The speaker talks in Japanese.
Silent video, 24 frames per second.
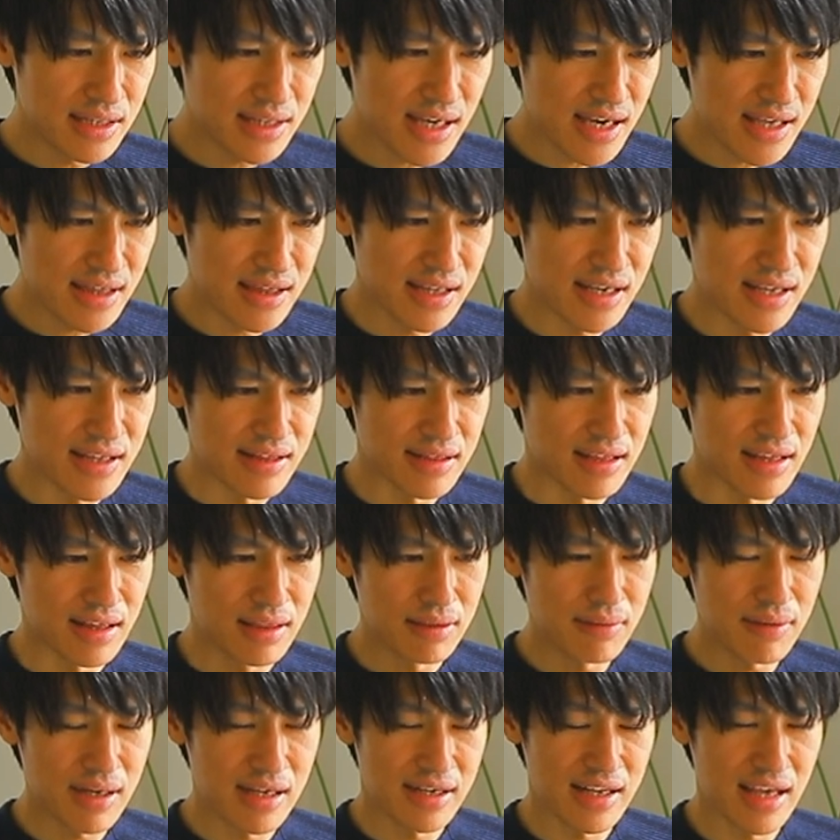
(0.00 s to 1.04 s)
に対してね、
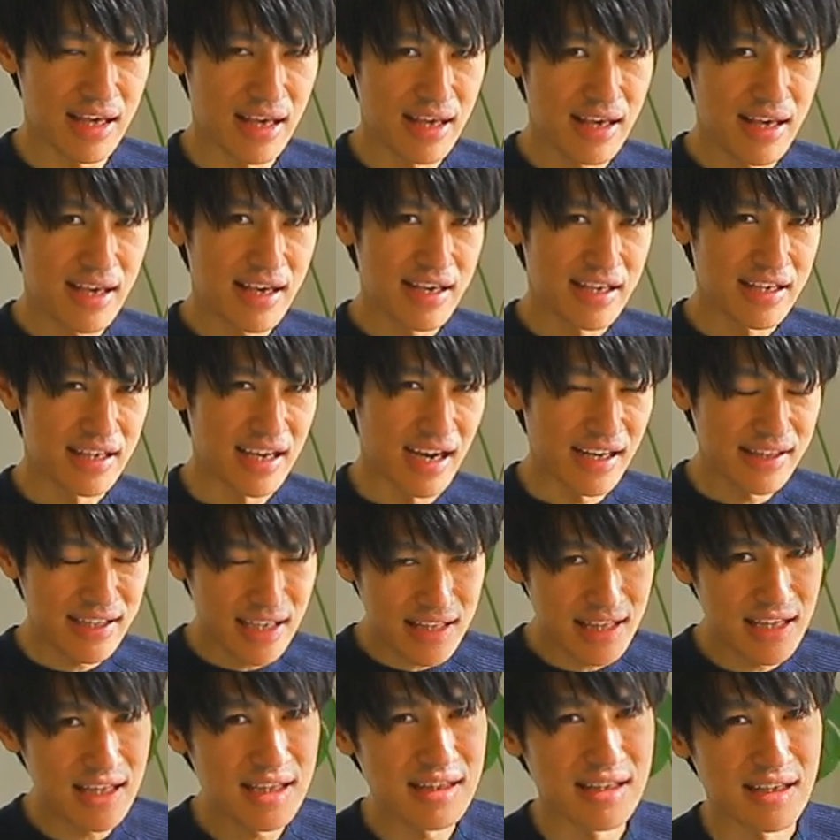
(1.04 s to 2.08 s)
実はね、優
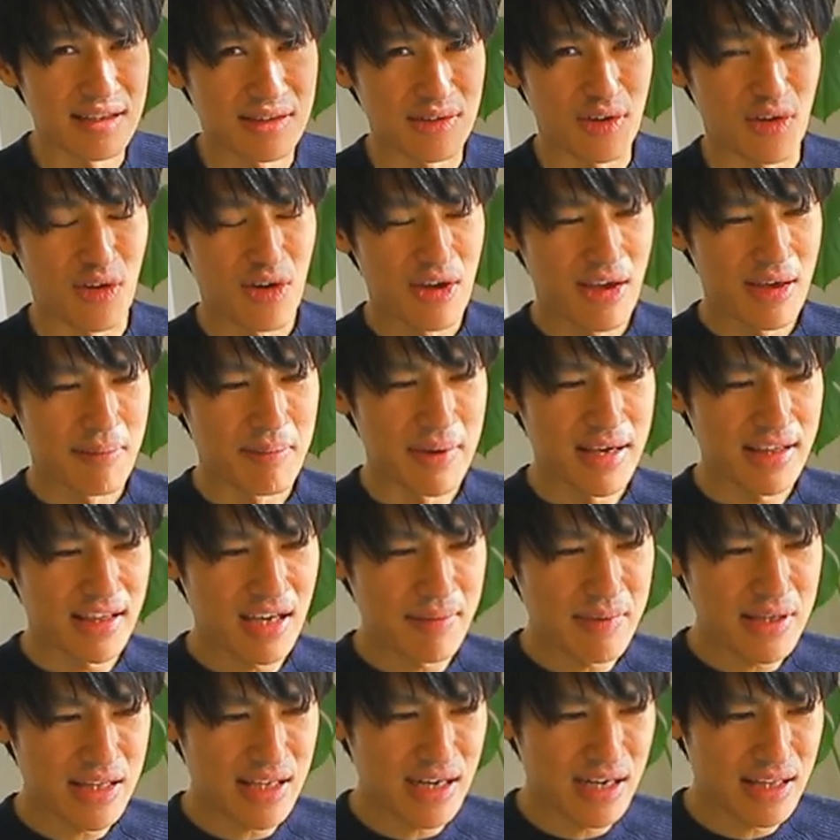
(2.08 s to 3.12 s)
しいんですよ。め
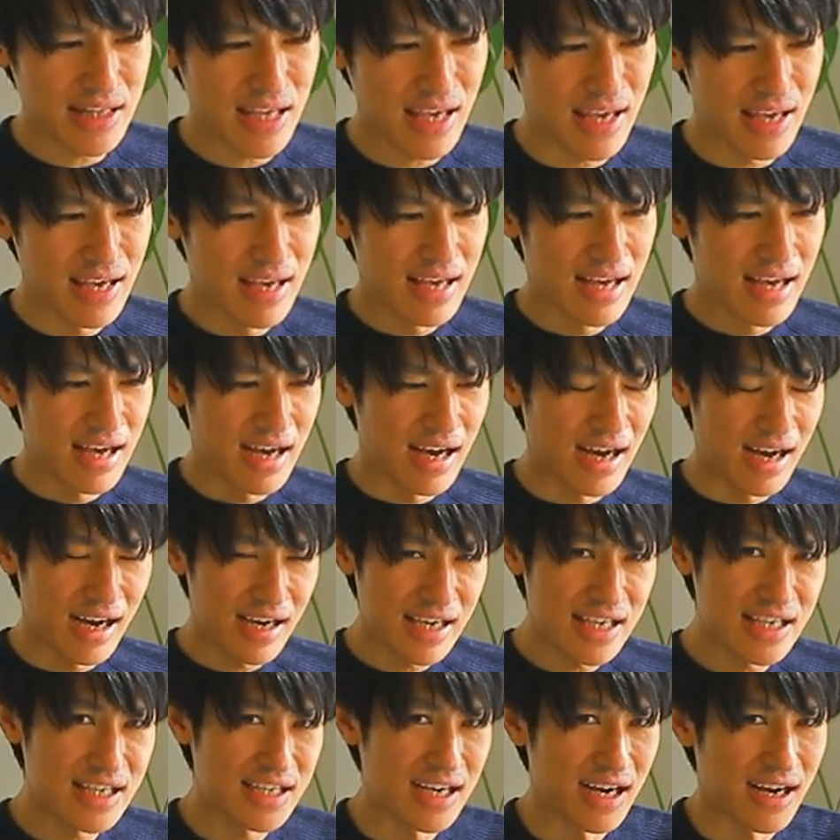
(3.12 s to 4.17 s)
ちゃめちゃにね、
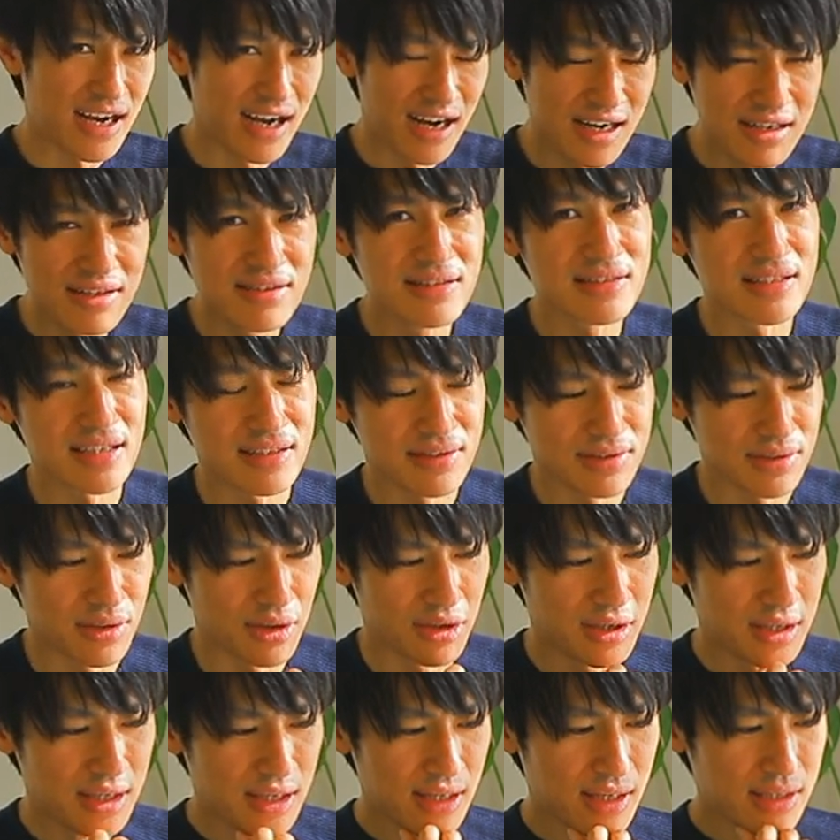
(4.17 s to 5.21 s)
愛があるんです
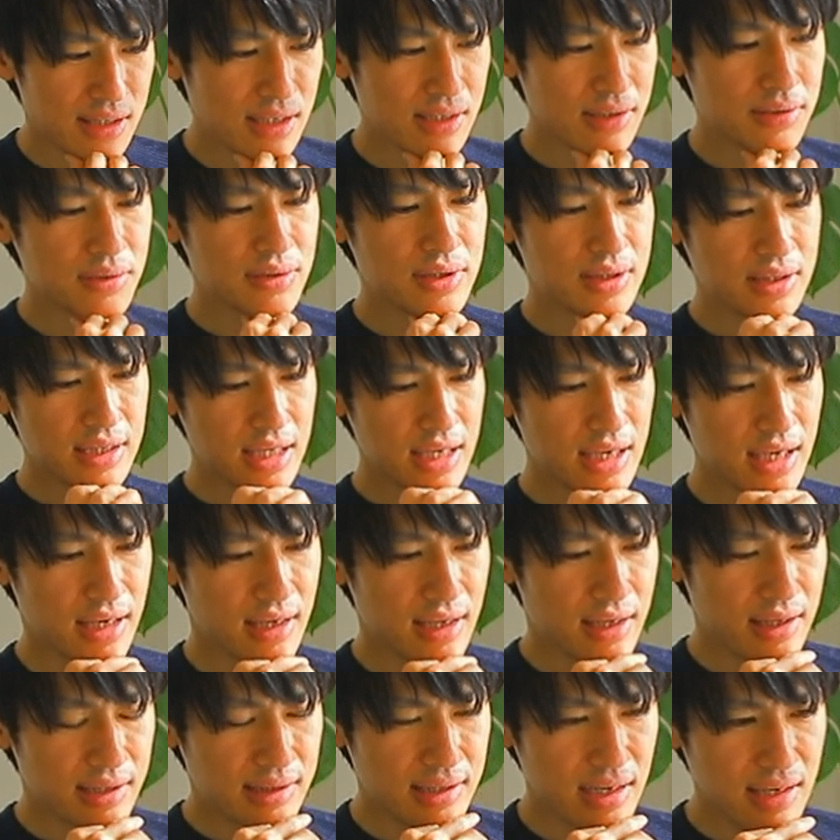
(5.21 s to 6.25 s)
よ。で、そし
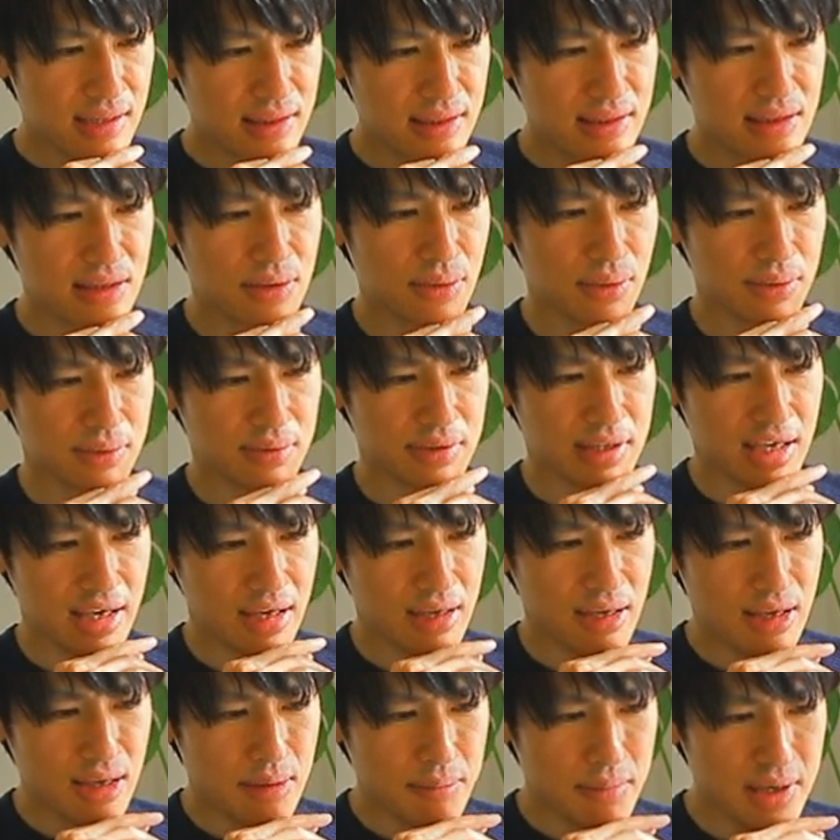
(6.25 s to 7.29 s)
て、炭治郎と
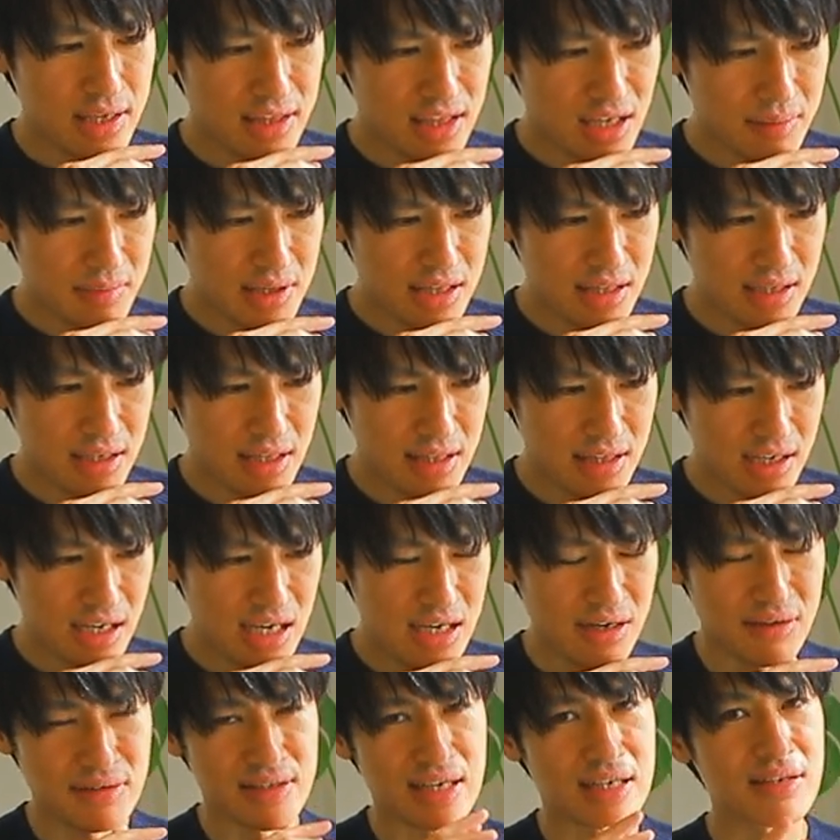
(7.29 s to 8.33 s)
ね、めちゃめちゃね、
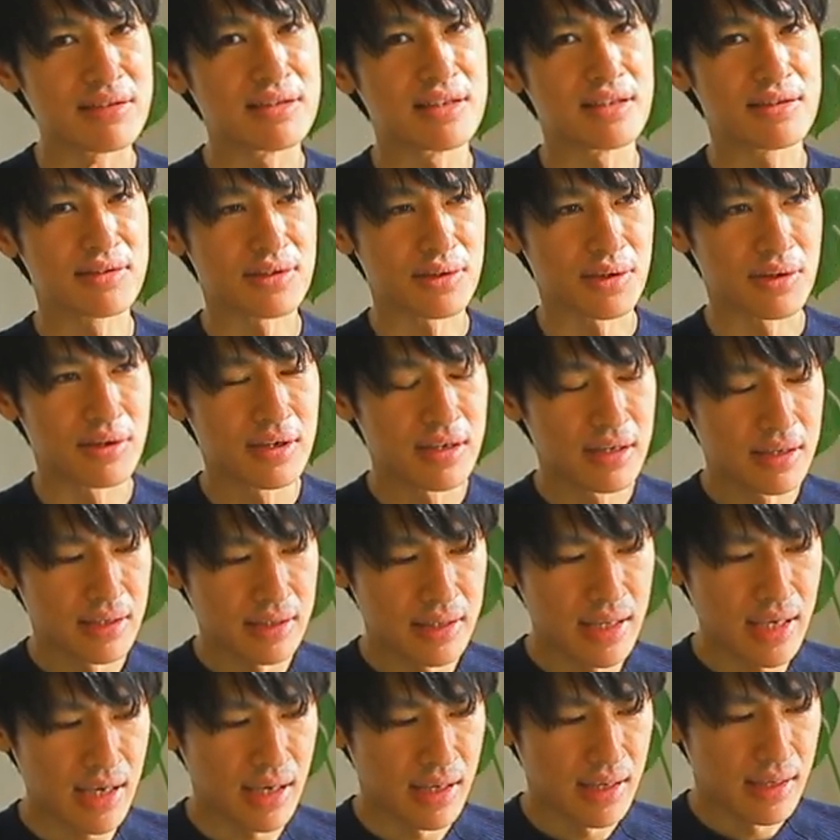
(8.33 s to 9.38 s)
仲良くなるんですよ。
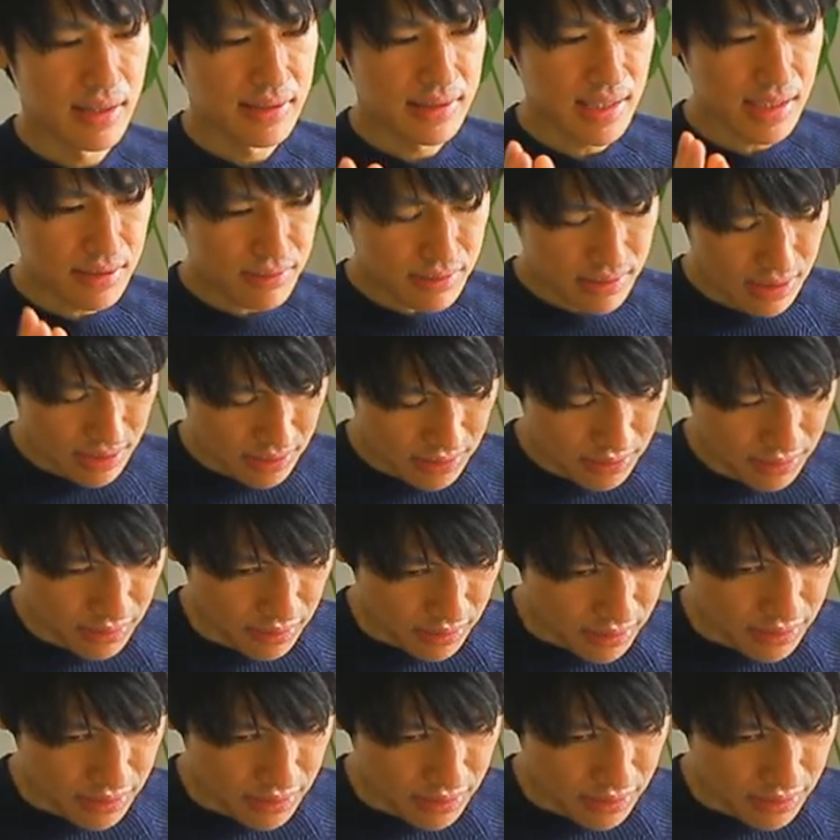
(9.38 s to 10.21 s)
で、タヌキと